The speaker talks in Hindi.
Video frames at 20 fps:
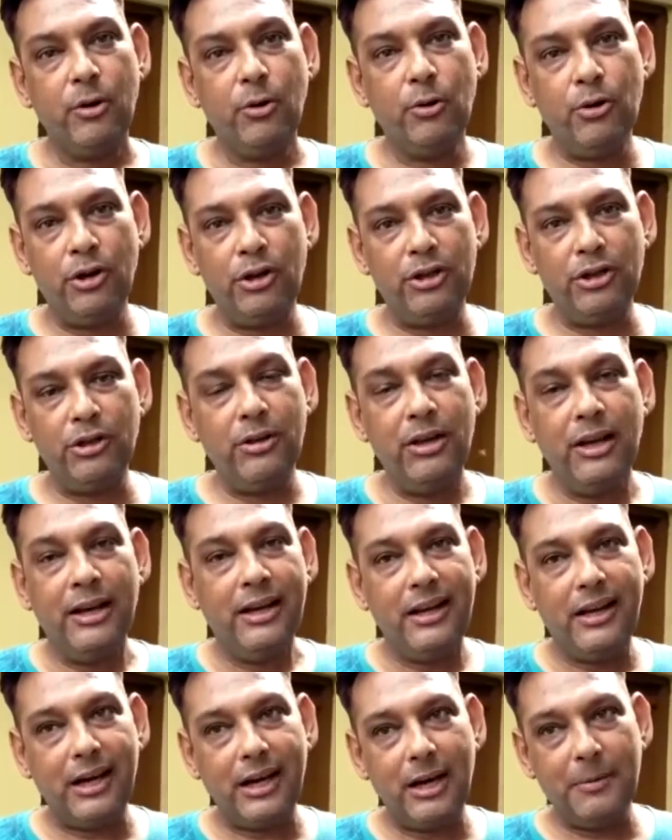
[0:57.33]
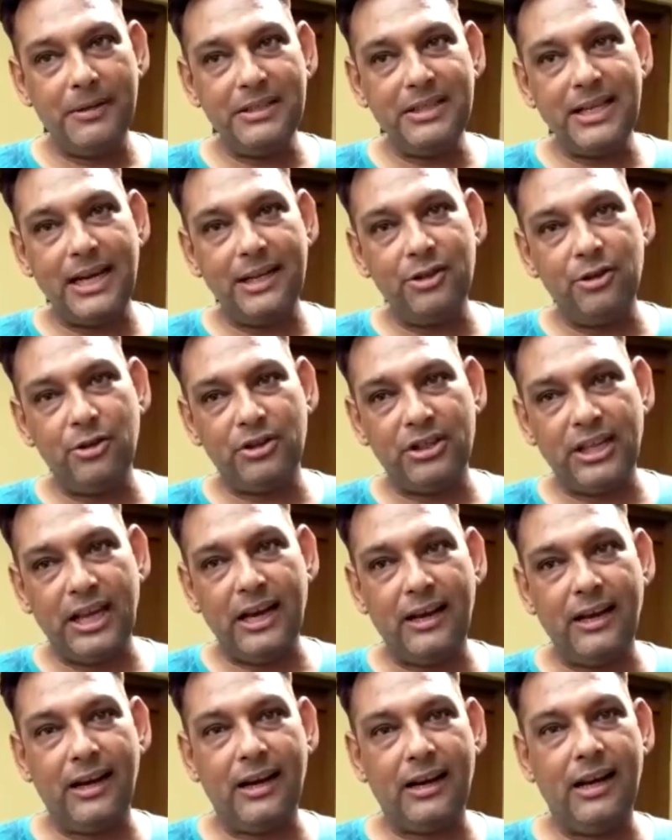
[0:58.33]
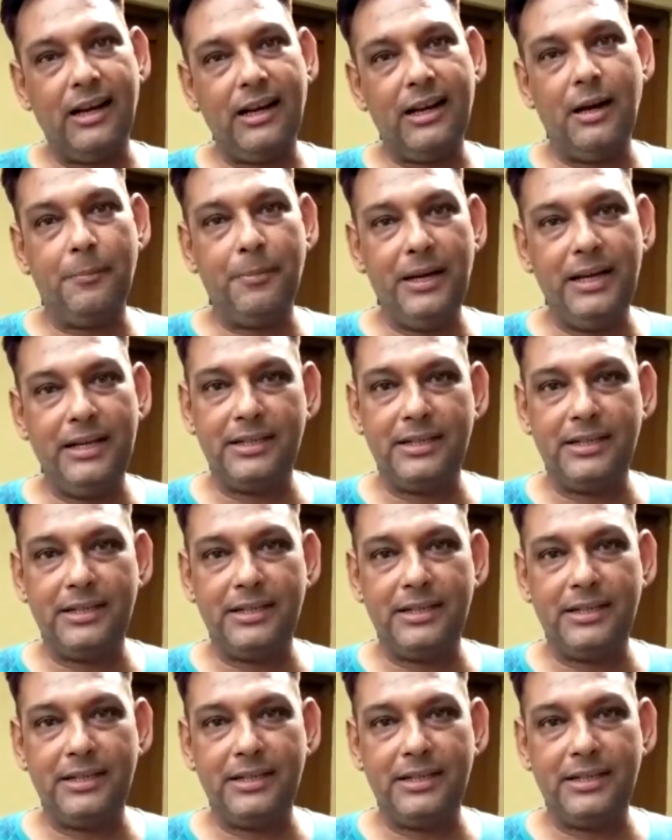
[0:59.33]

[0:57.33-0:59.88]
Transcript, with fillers: उन्होंने तो नगर पंचायत ने तो तय कर रखा है कि अपने